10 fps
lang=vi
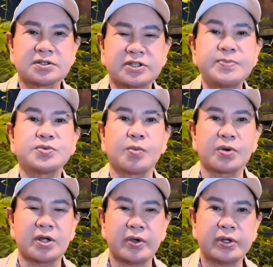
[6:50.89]
tiếp tục
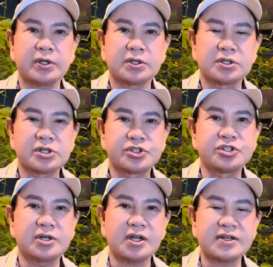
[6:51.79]
rồi
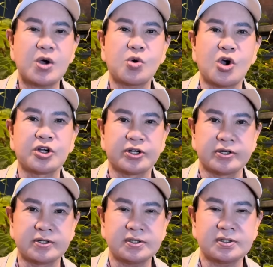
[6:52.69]
chưa hết đâu còn
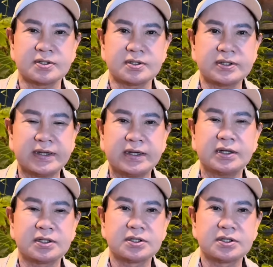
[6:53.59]
nữa nha